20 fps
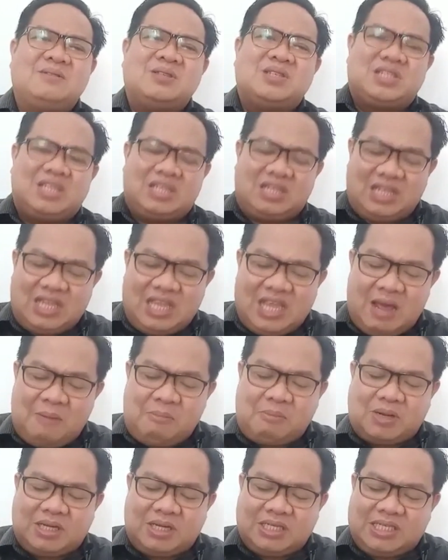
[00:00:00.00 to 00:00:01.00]

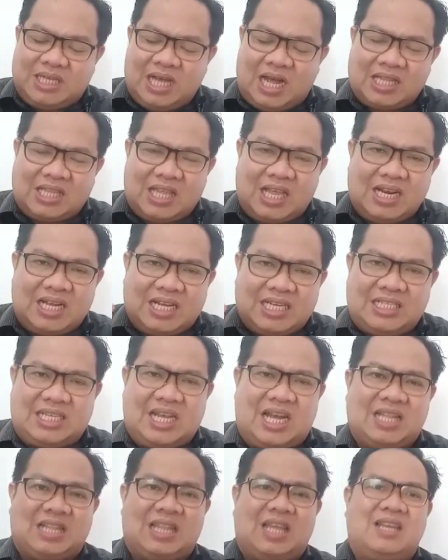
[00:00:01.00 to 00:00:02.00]
setiap
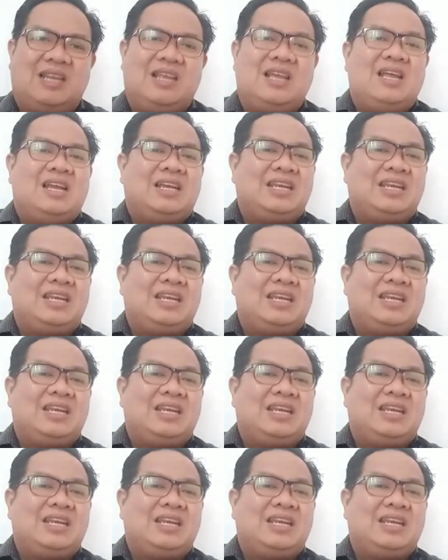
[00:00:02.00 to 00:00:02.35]
kejahatan-kejahatan